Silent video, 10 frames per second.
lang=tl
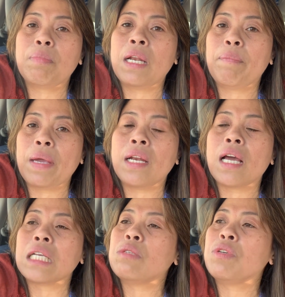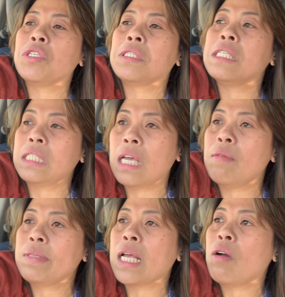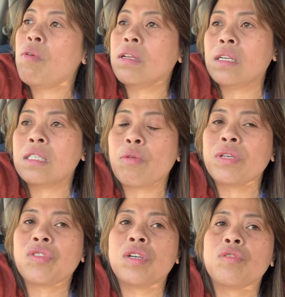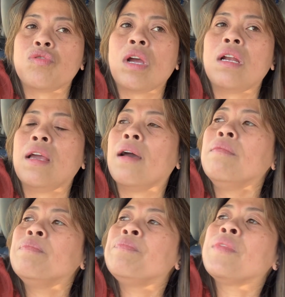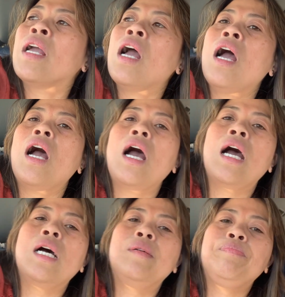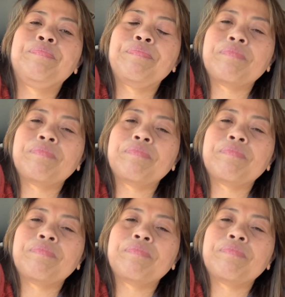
Pilipinas which is the same sa ako adri sa Western Australia um,